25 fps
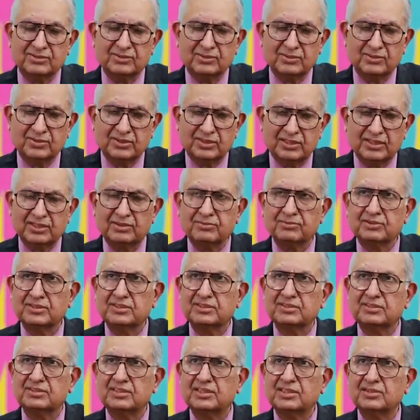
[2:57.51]
जो
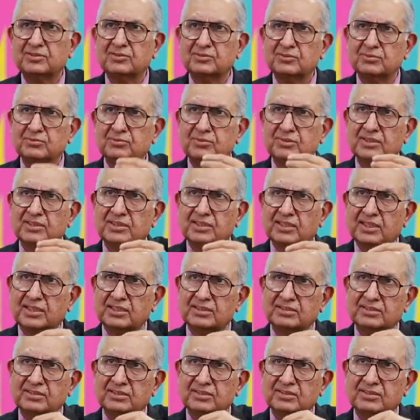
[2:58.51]
एयरवेज थे उसमें
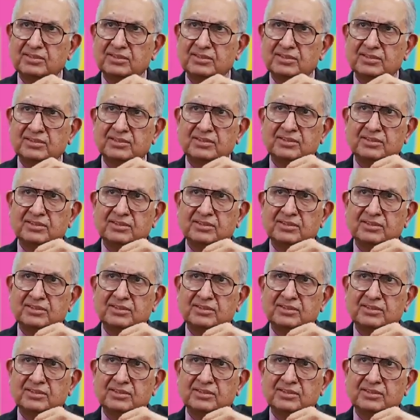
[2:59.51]
कार्सिन